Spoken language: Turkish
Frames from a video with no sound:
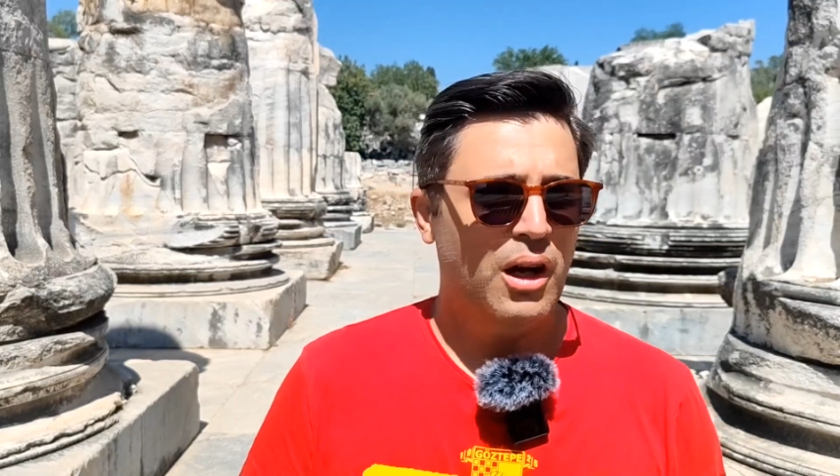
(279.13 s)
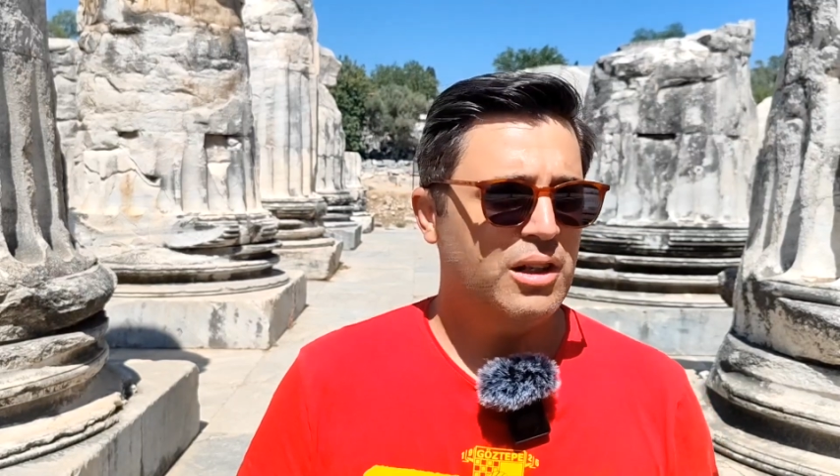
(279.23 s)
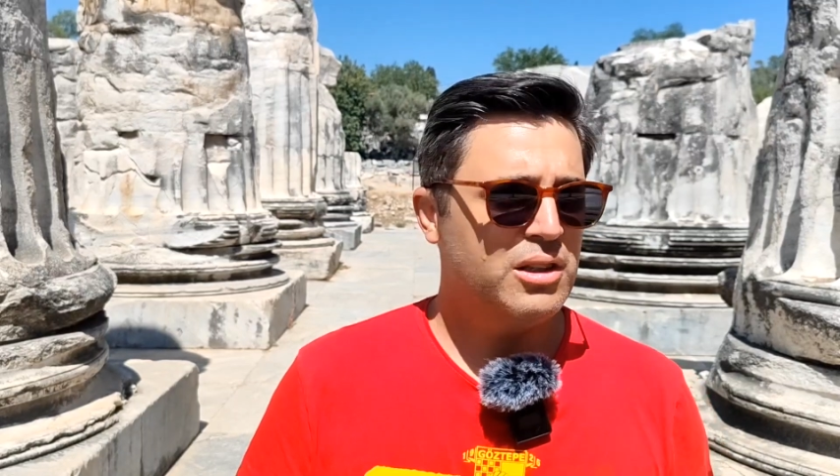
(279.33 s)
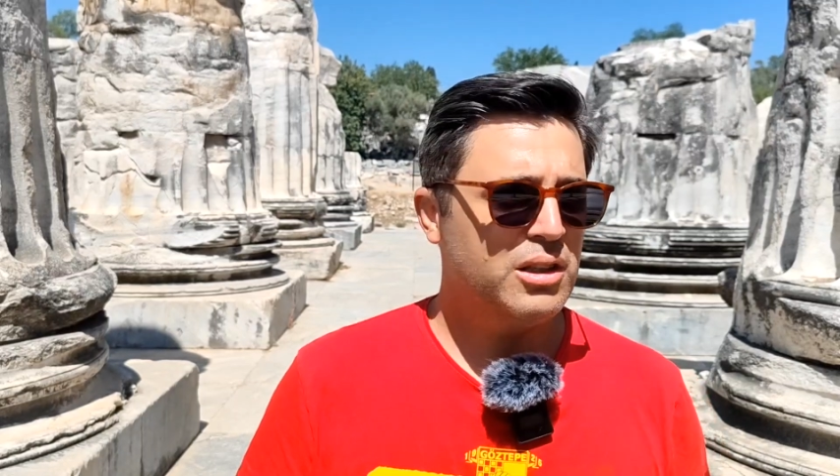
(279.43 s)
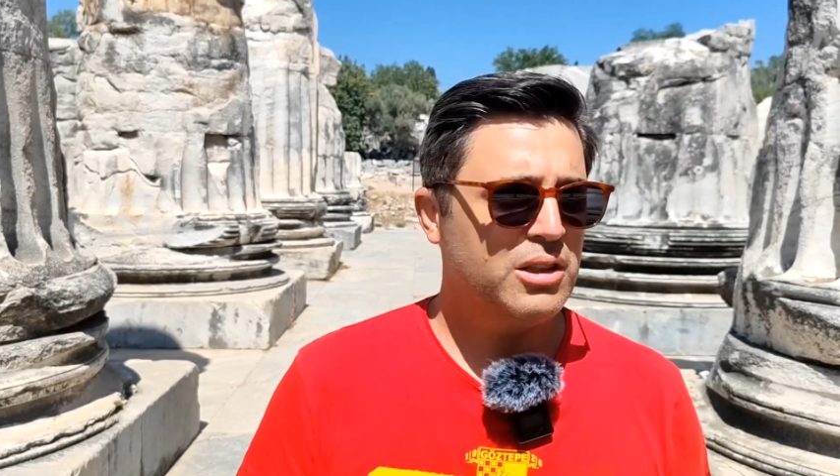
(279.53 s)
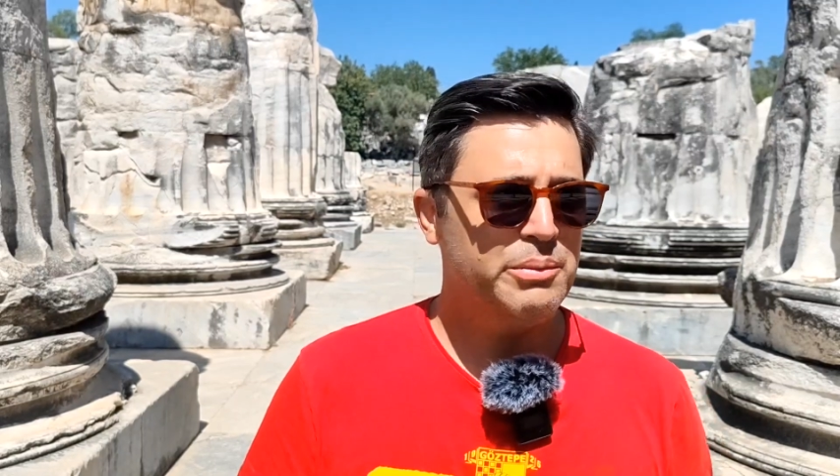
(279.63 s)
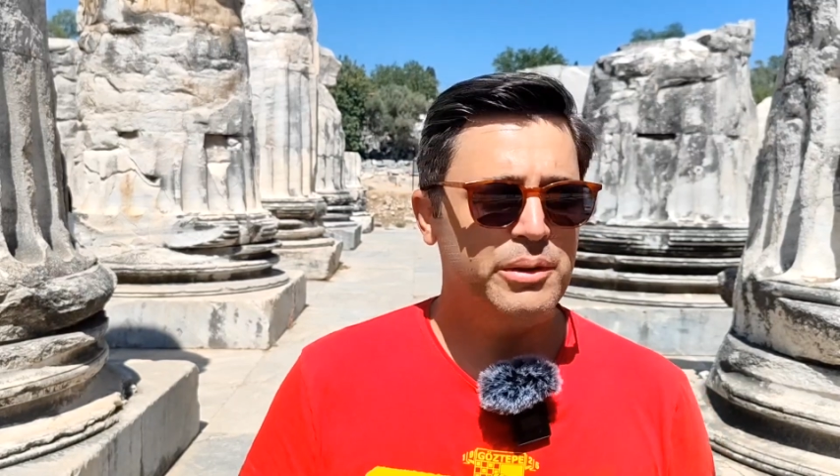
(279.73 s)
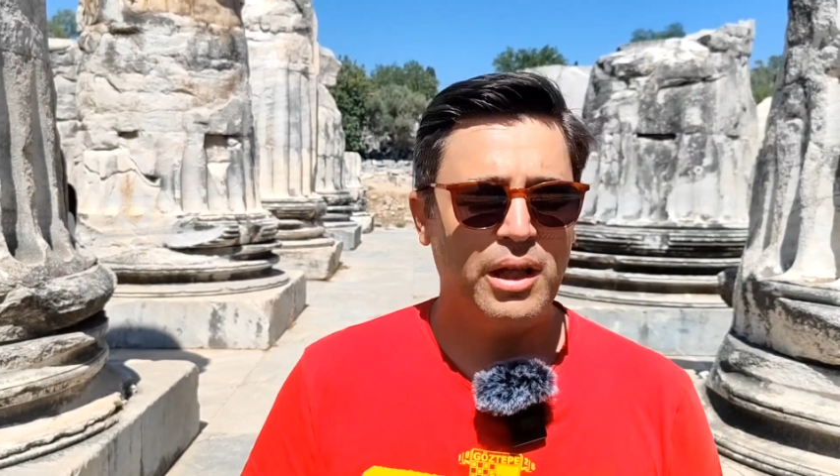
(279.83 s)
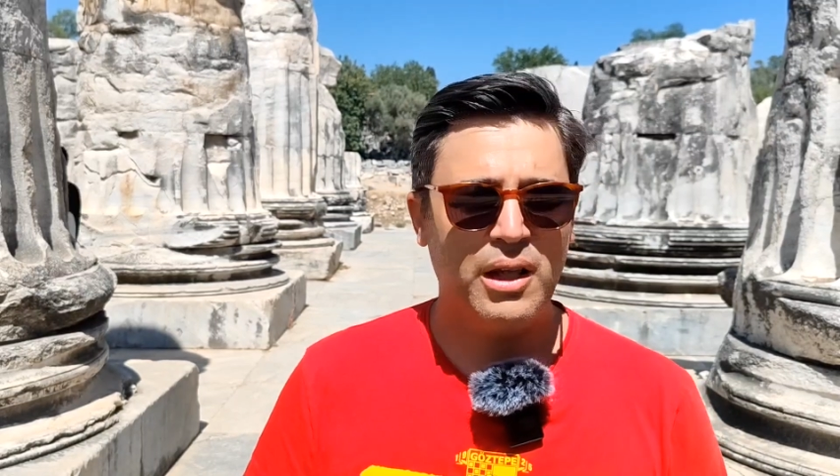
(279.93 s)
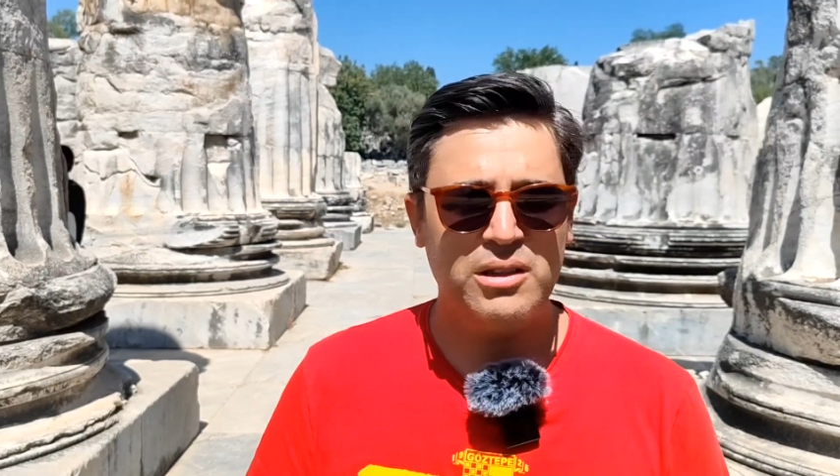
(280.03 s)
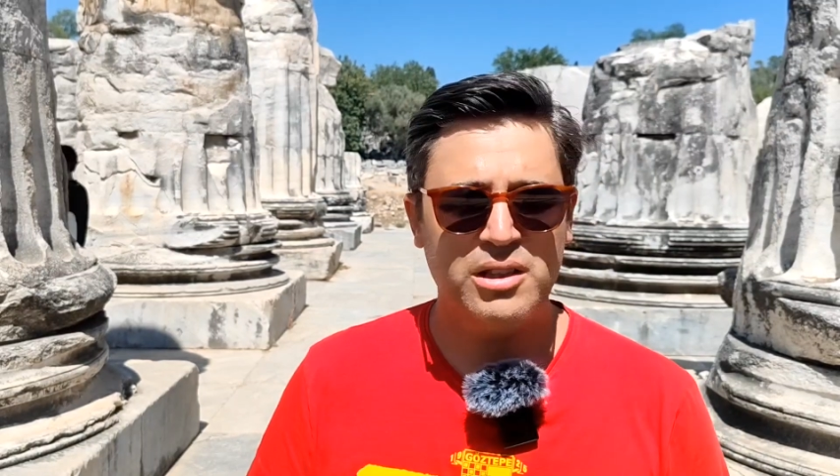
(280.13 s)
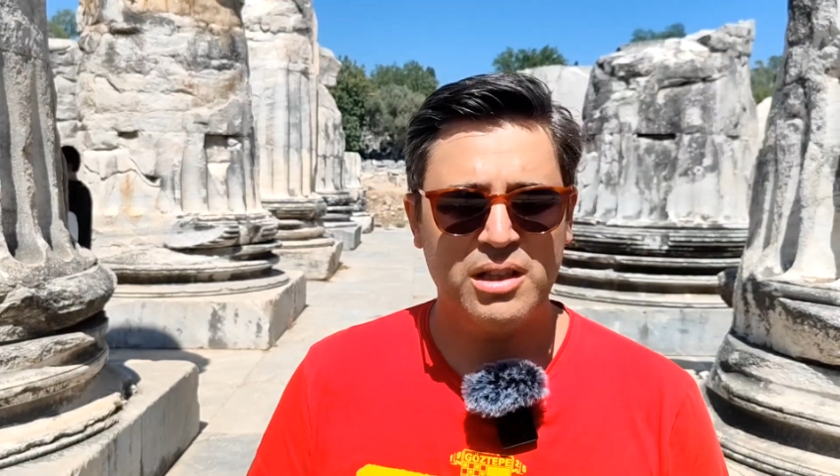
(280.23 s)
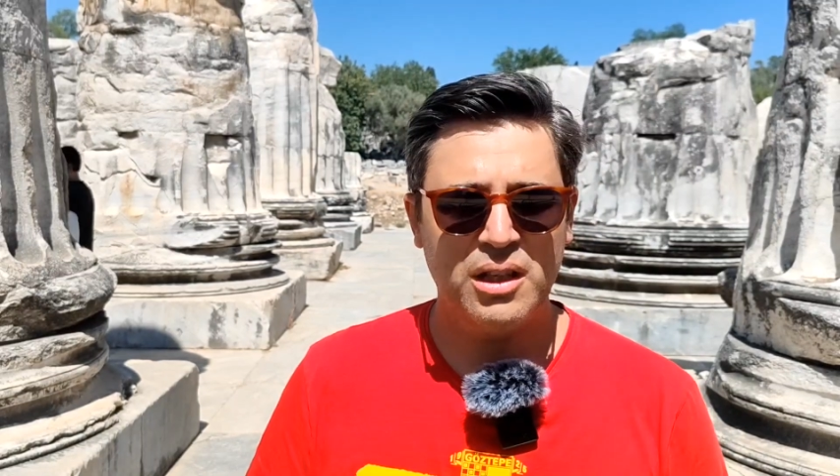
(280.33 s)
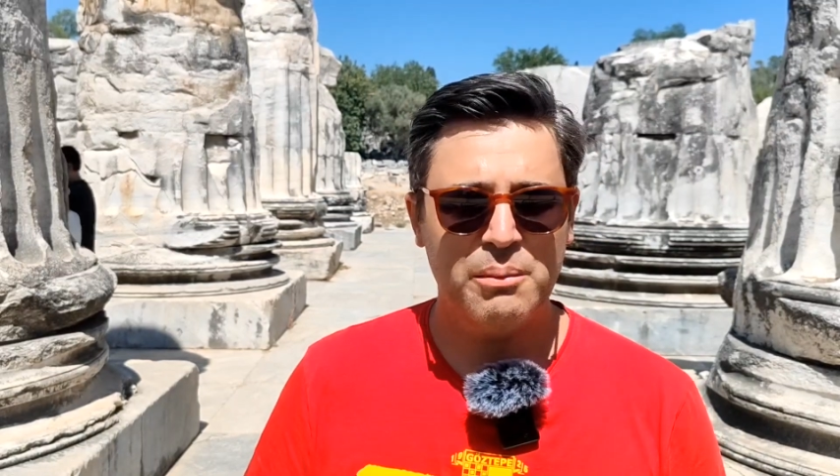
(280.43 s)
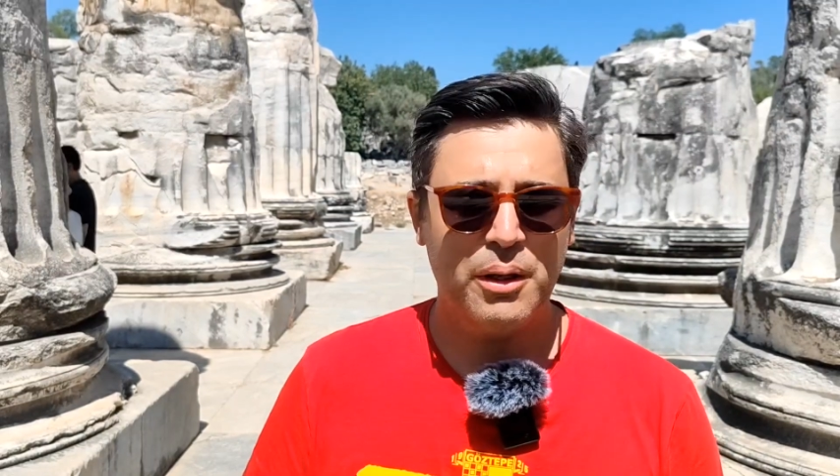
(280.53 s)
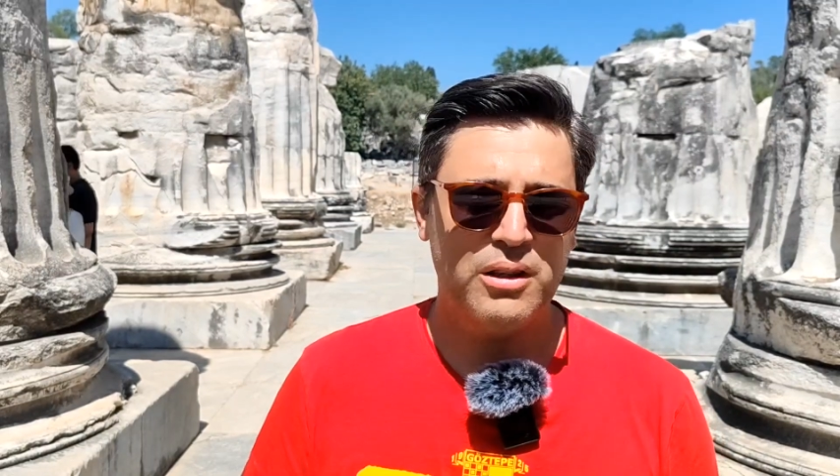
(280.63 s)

Artık İzmir'e gelecekler.